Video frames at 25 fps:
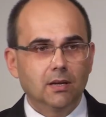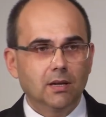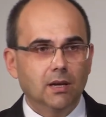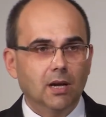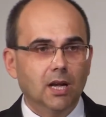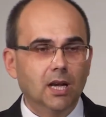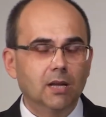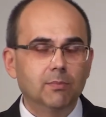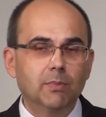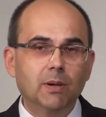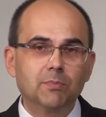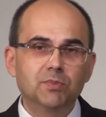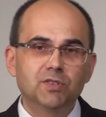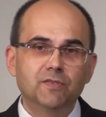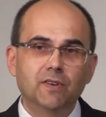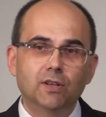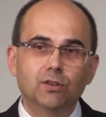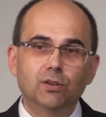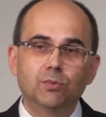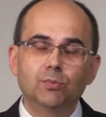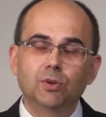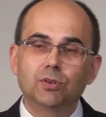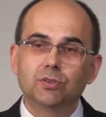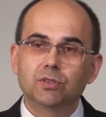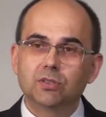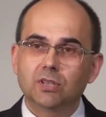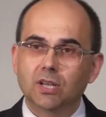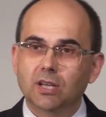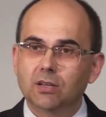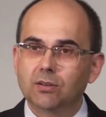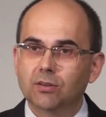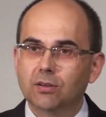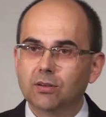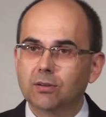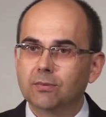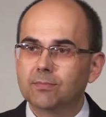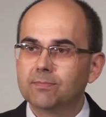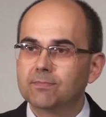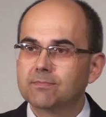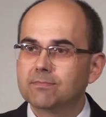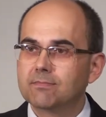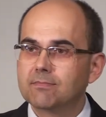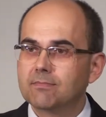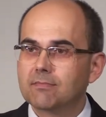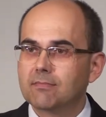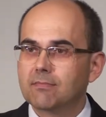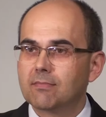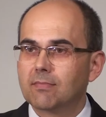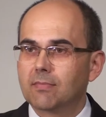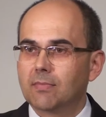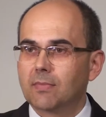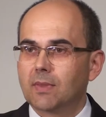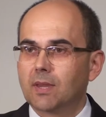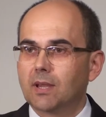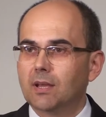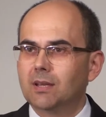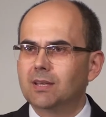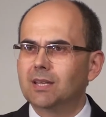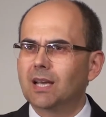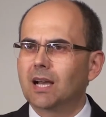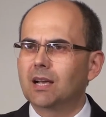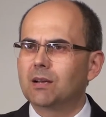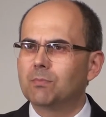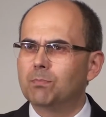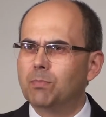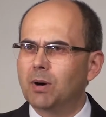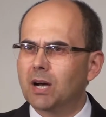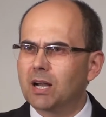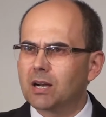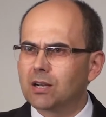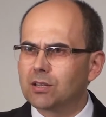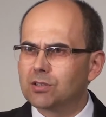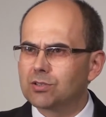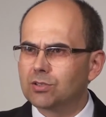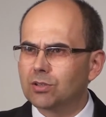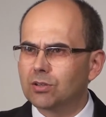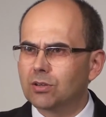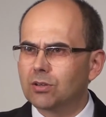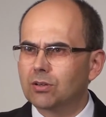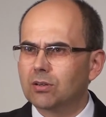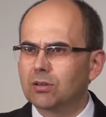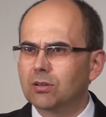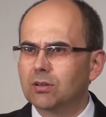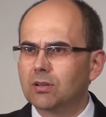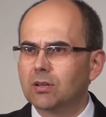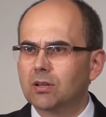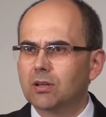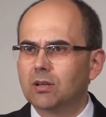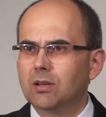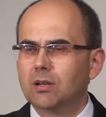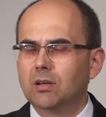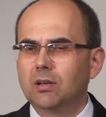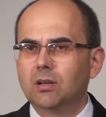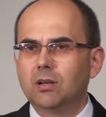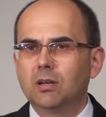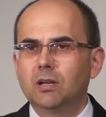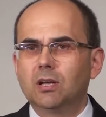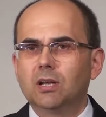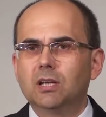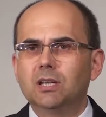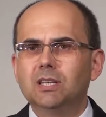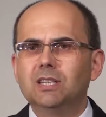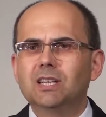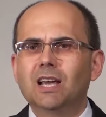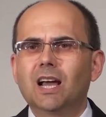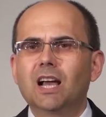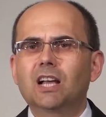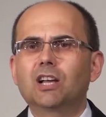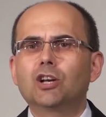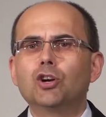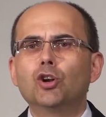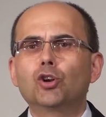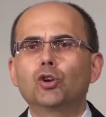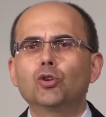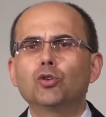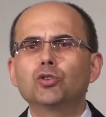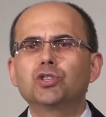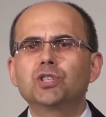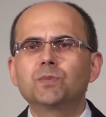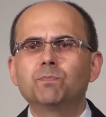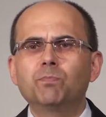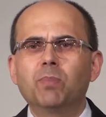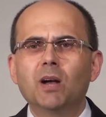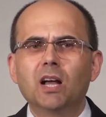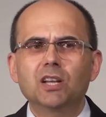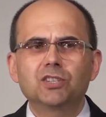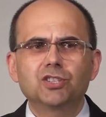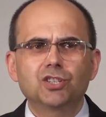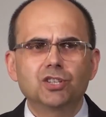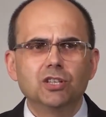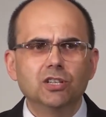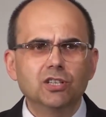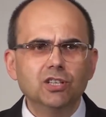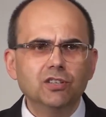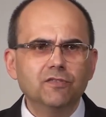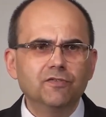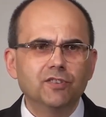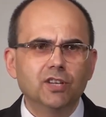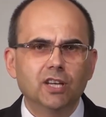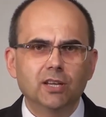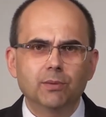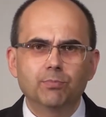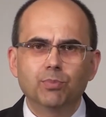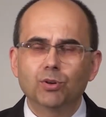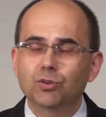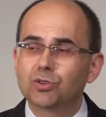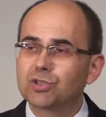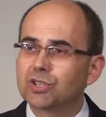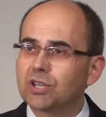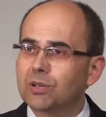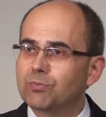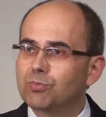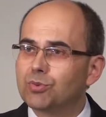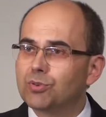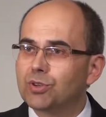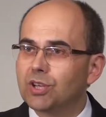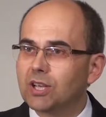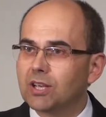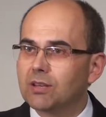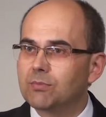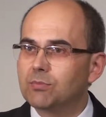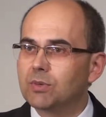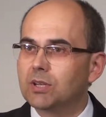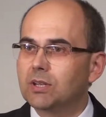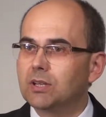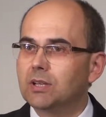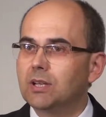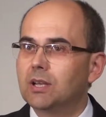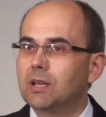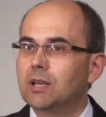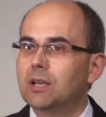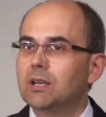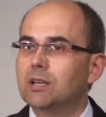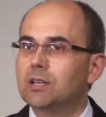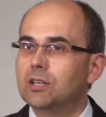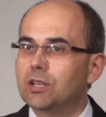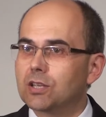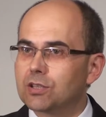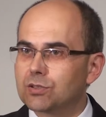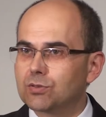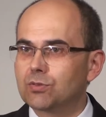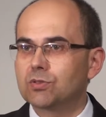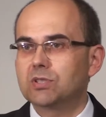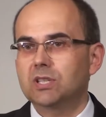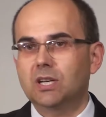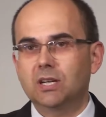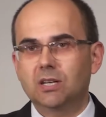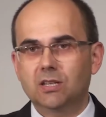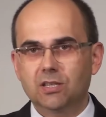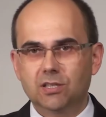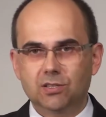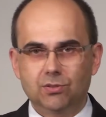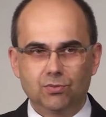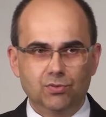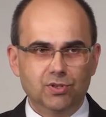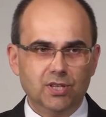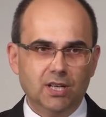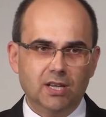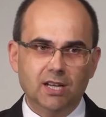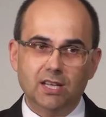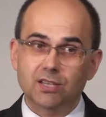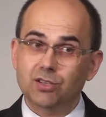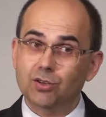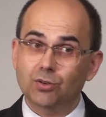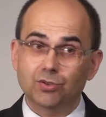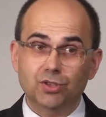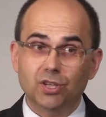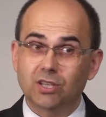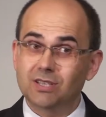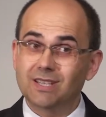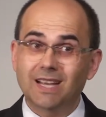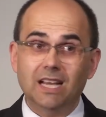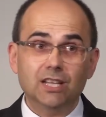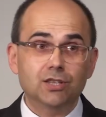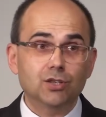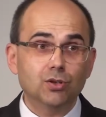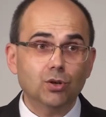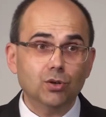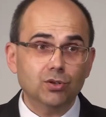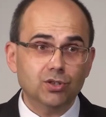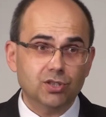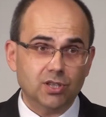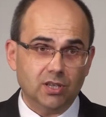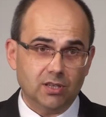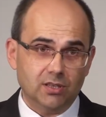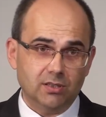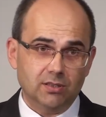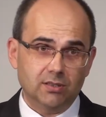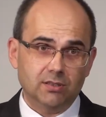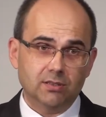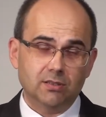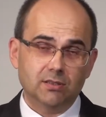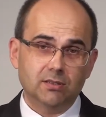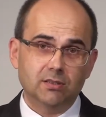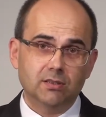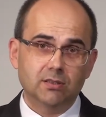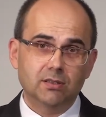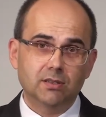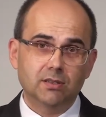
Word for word: Ale mam świadomość tego, jak bardzo, jak rozpaczliwie potrzebujemy Jezusa Chrystusa na co dzień. Na co dzień.